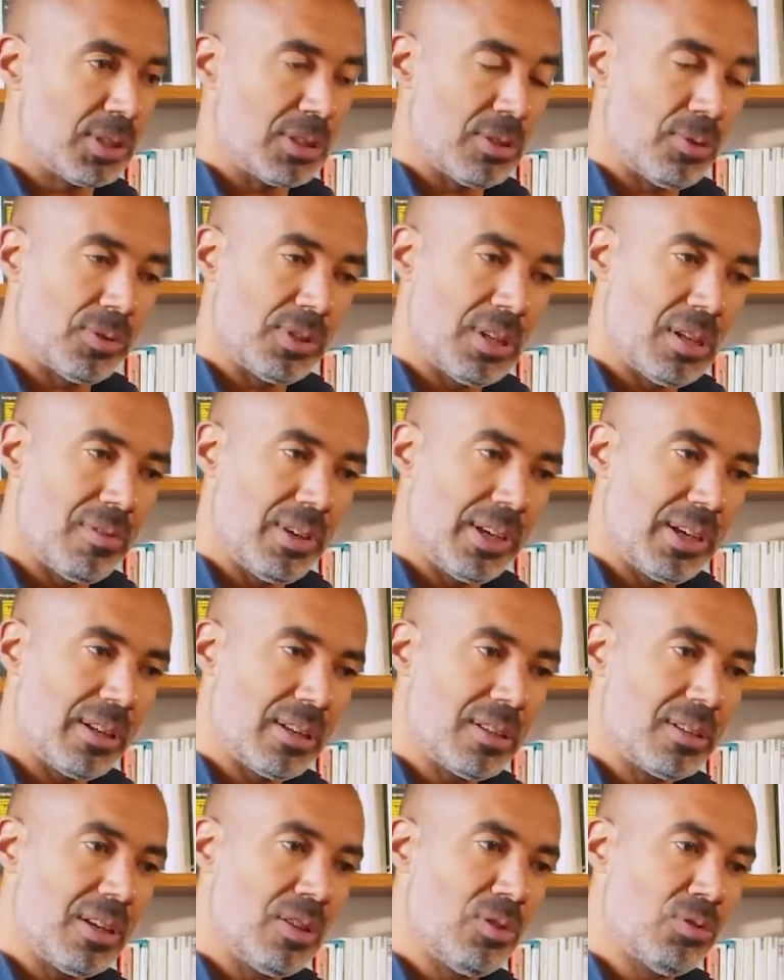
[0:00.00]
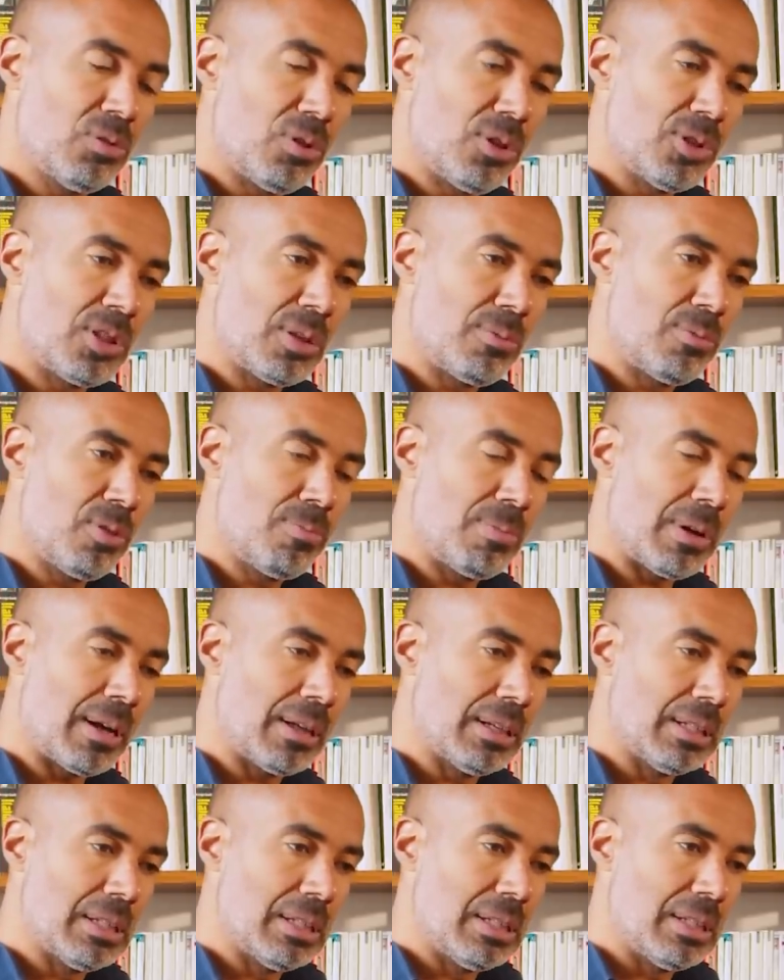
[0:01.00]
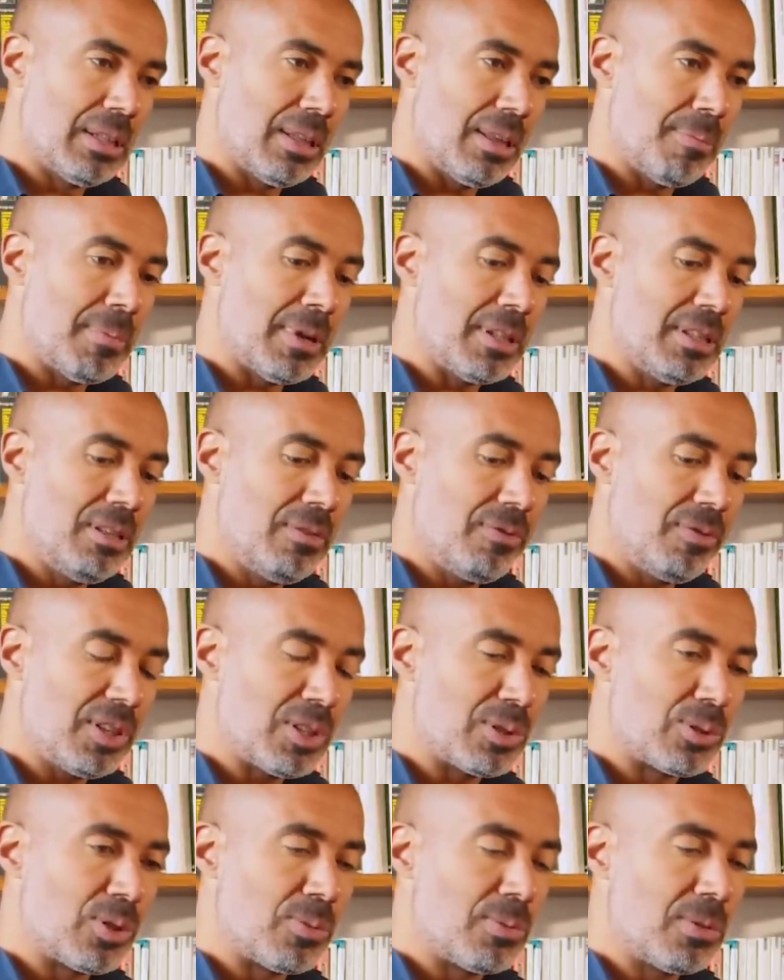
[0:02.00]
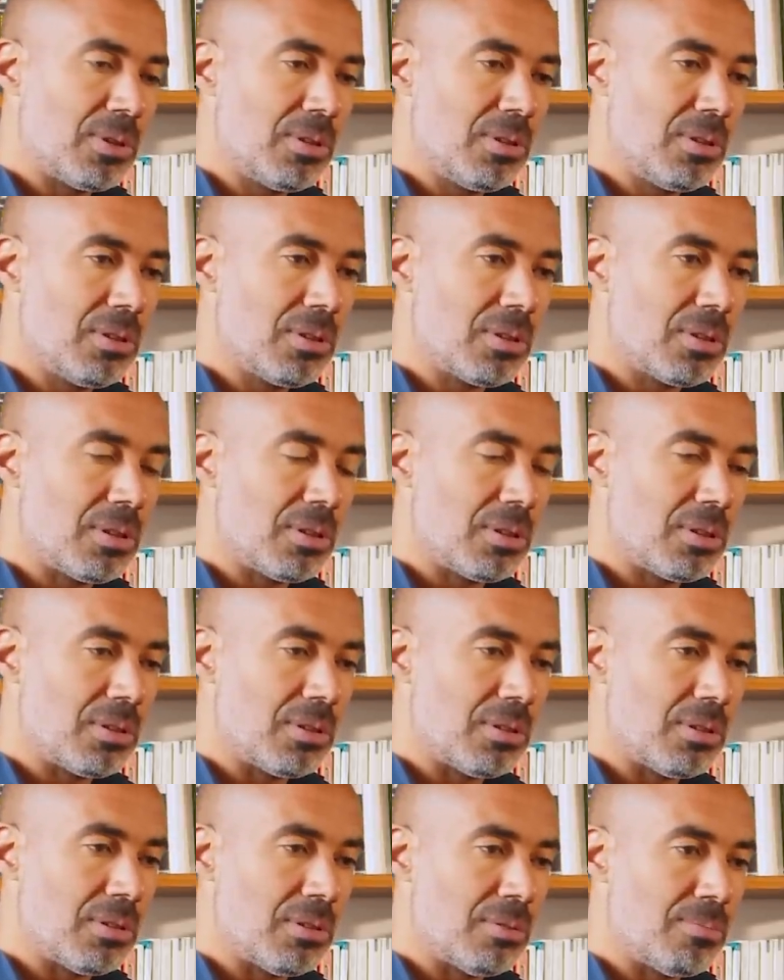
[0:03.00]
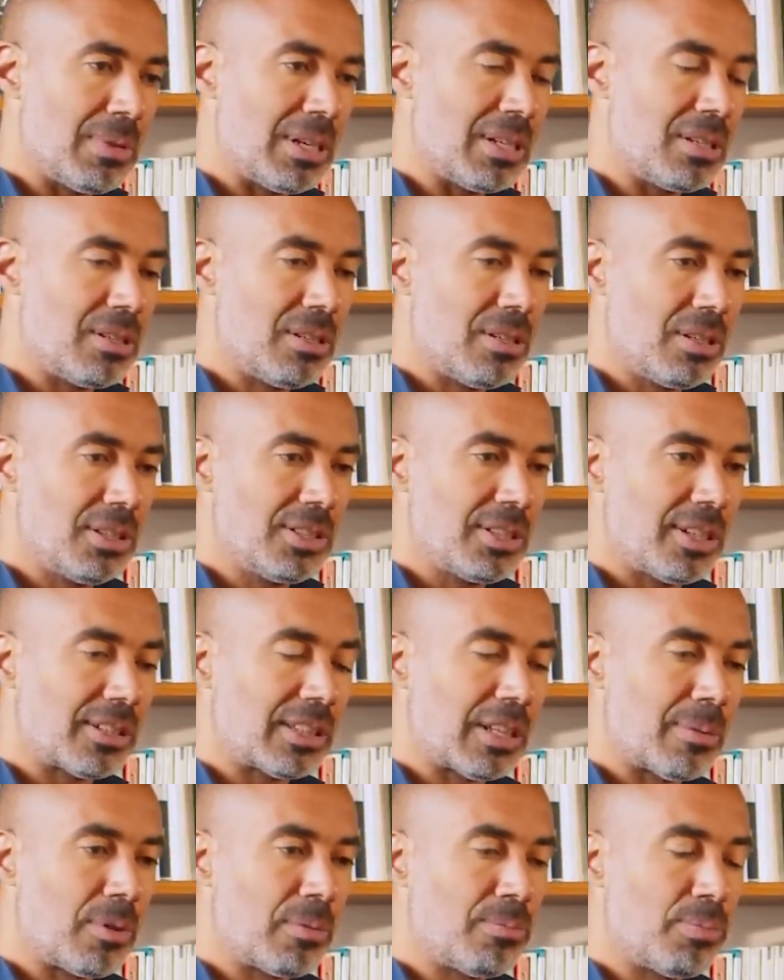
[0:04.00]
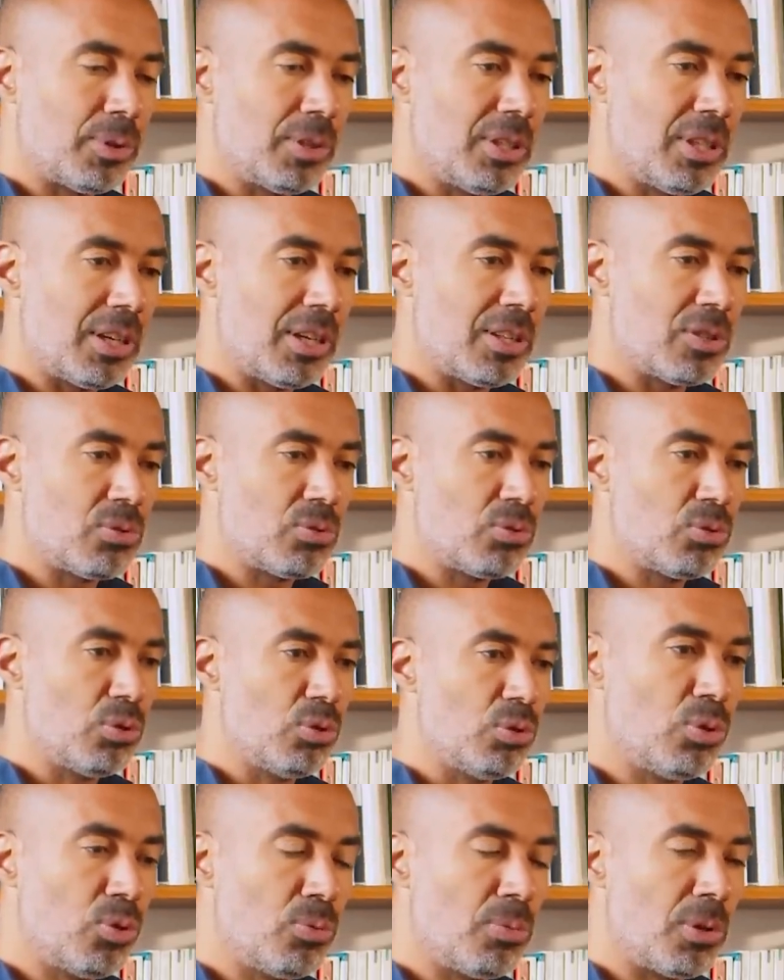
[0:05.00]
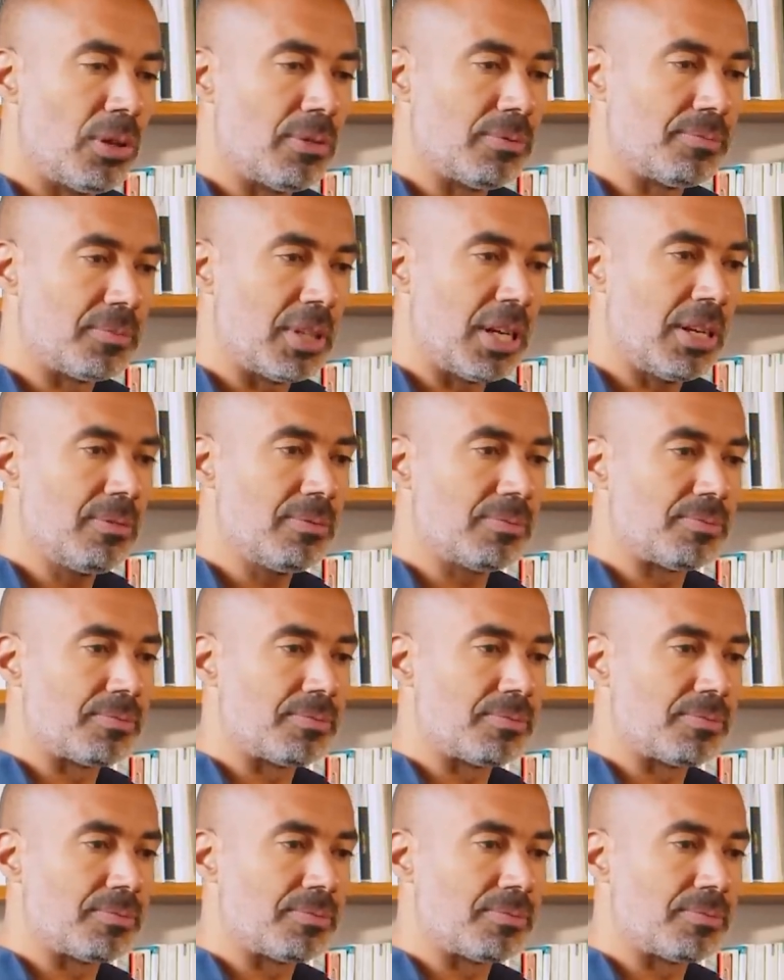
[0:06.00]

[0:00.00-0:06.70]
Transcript: On, on élevait quelqu'un qui ne nous ressemble pas. Manifestement, euh, maintenant, certainement pour des raisons de nombre, hein.